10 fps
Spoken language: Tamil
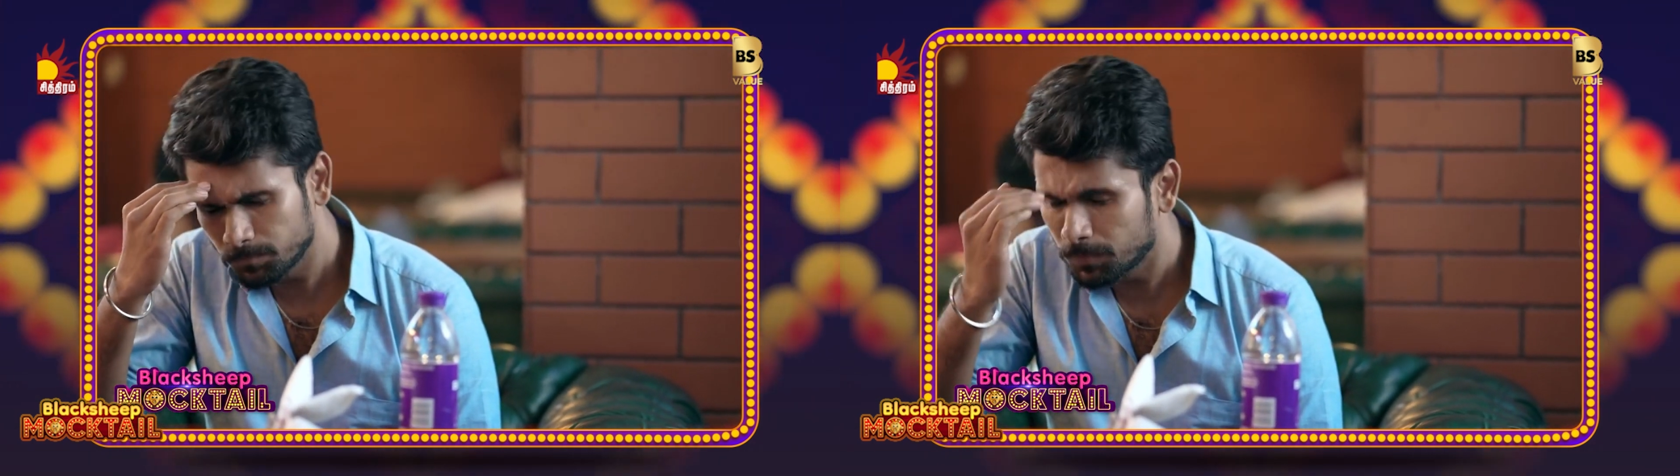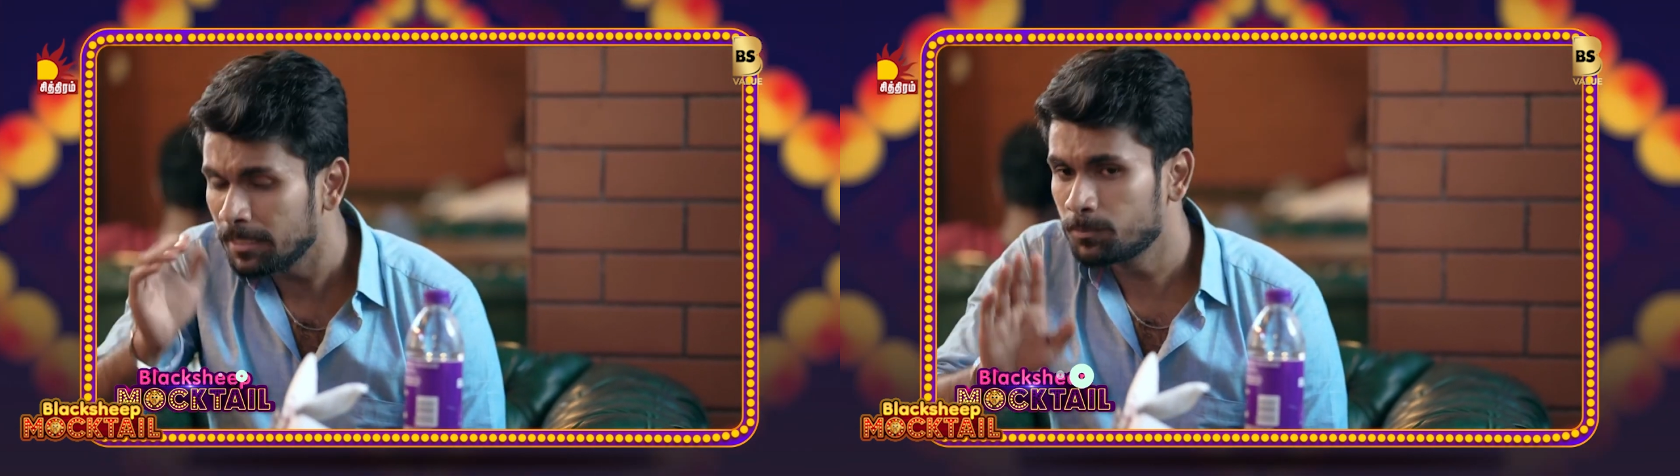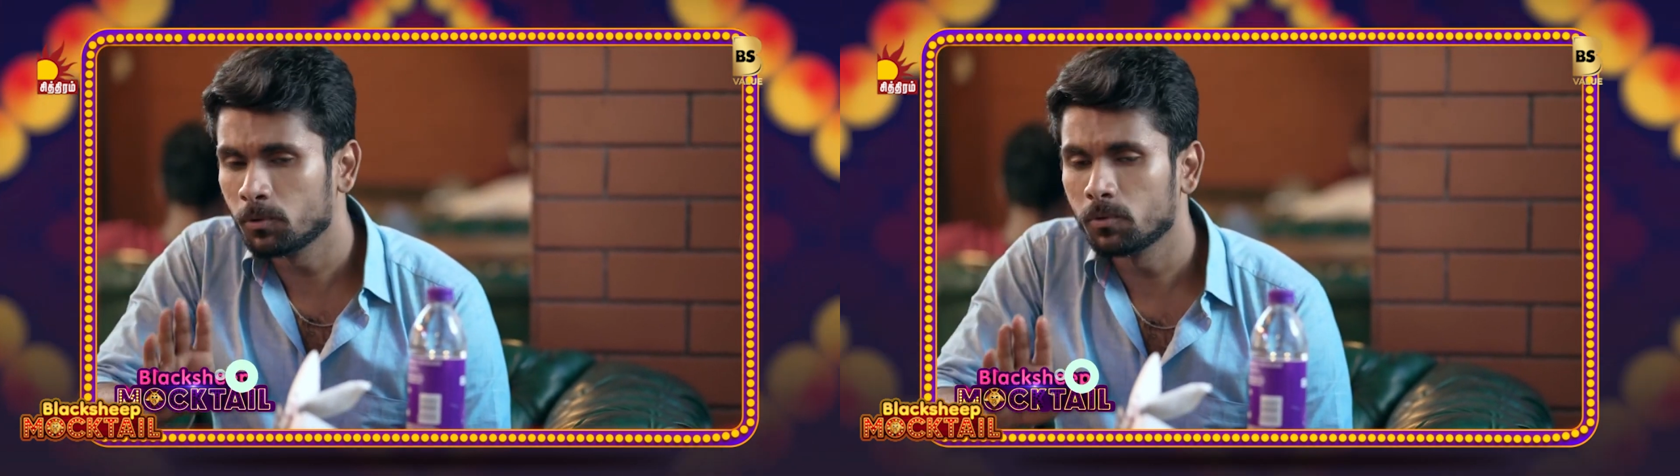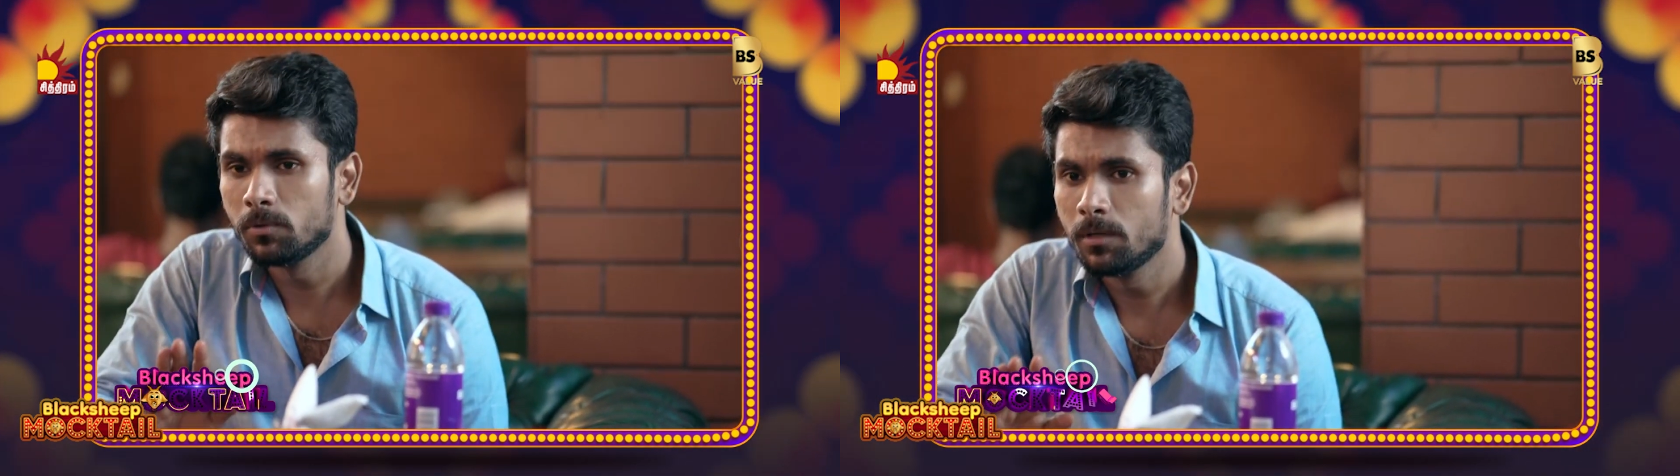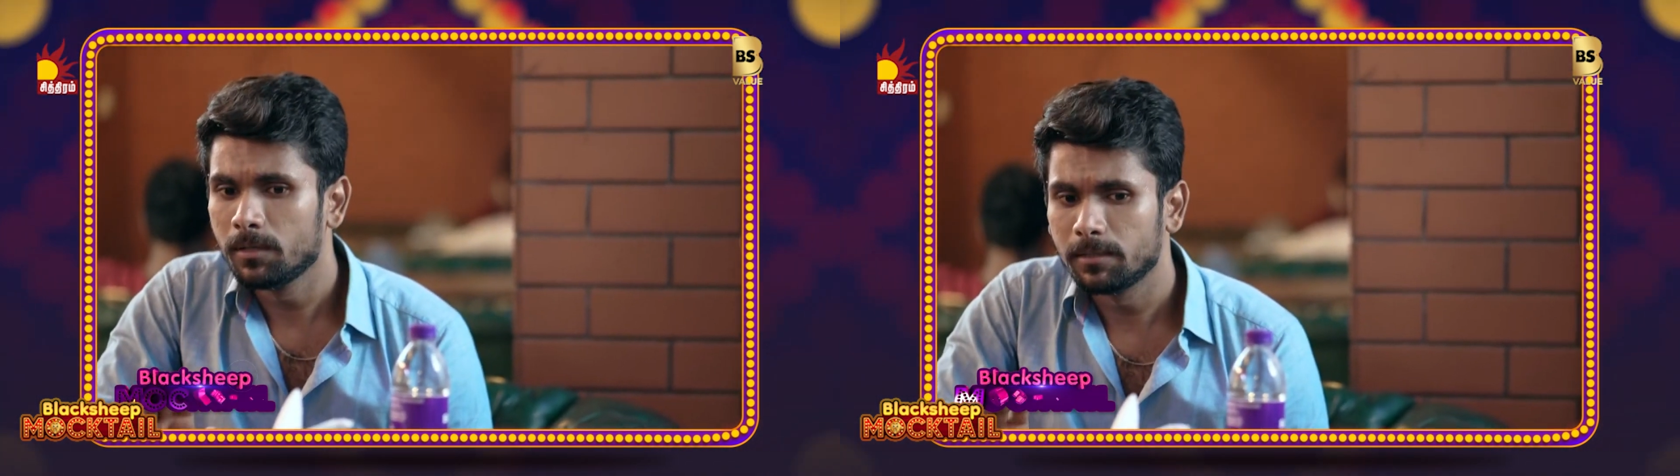ப்ளீஸ் மது
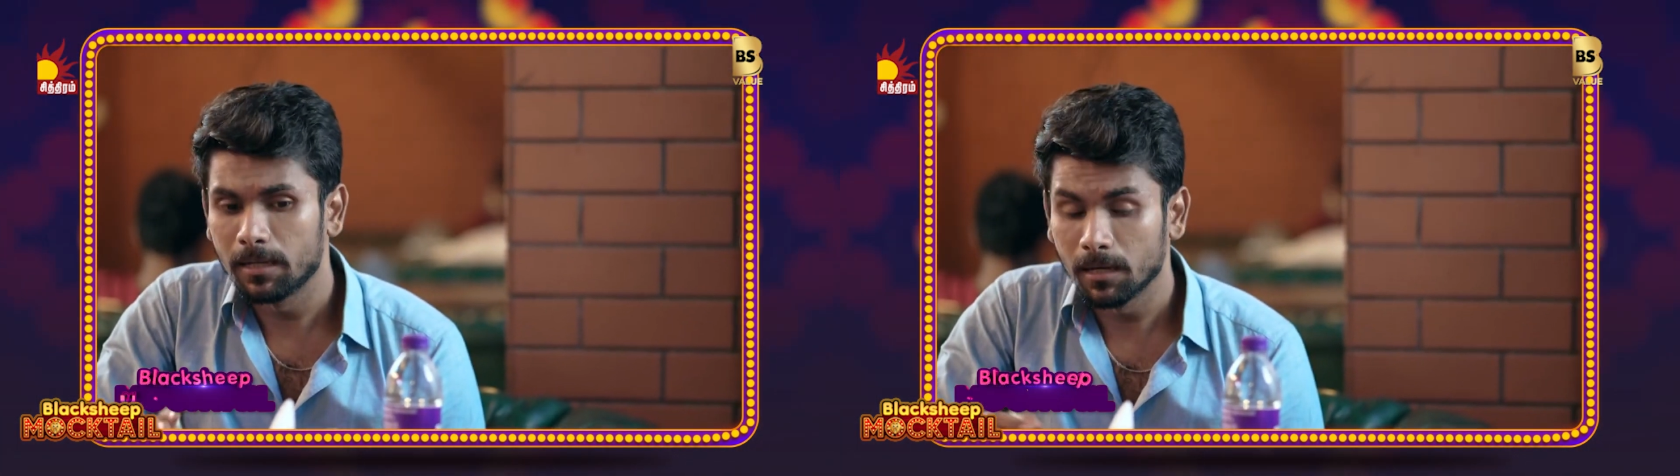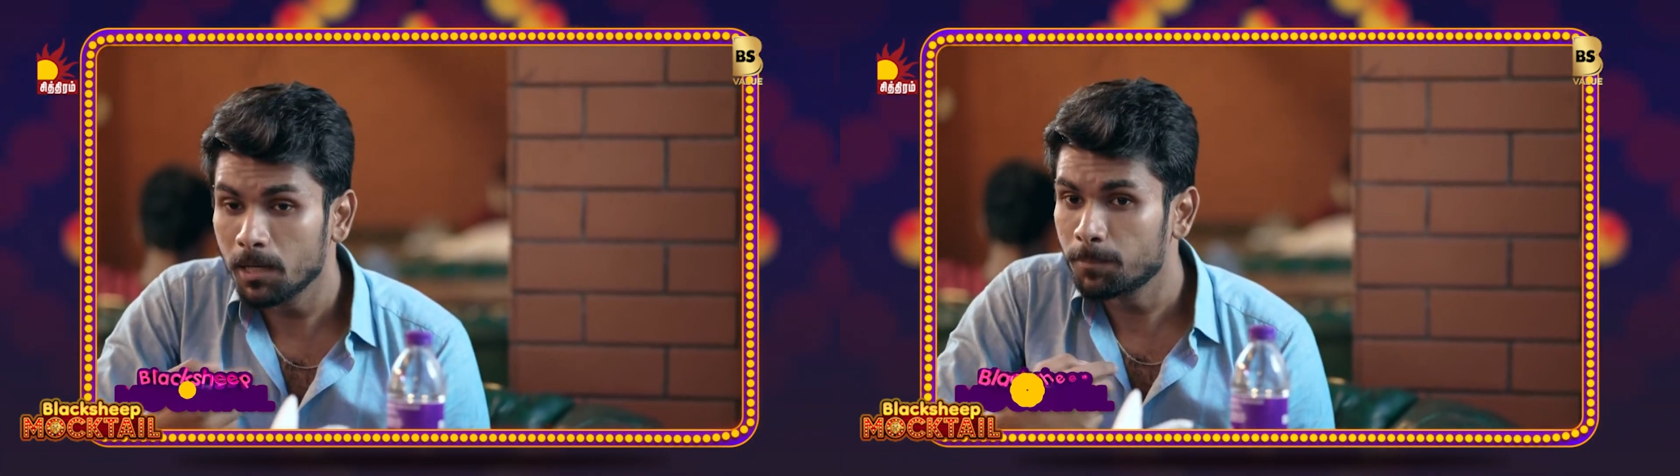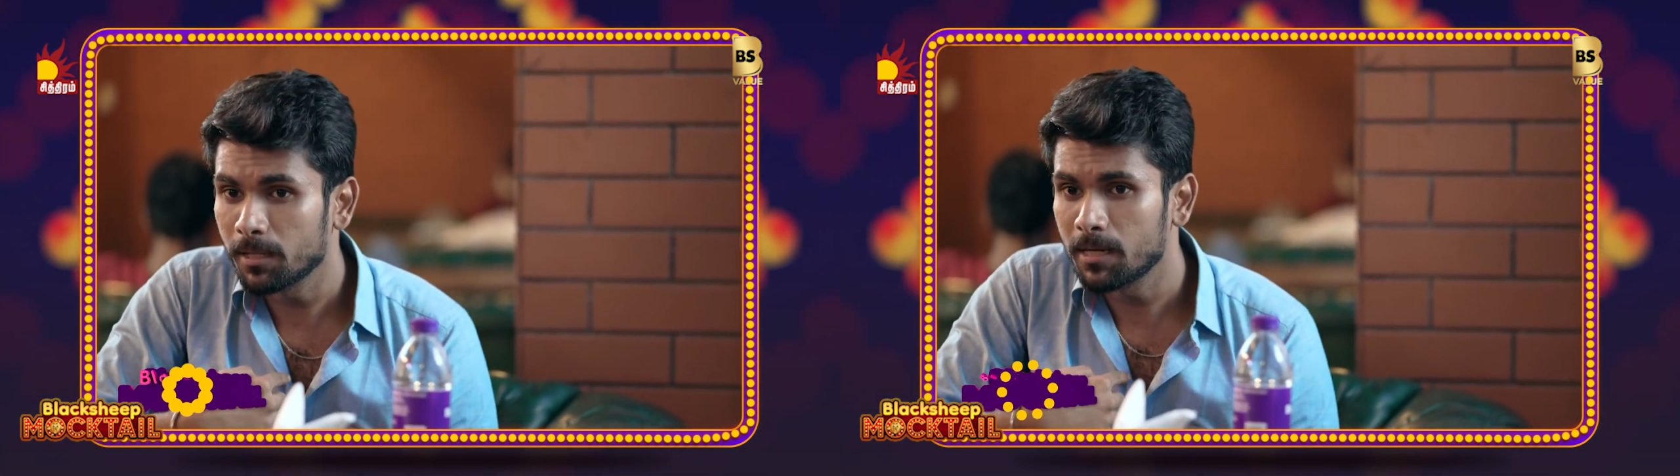என்னை ஹர்ட் பண்றதா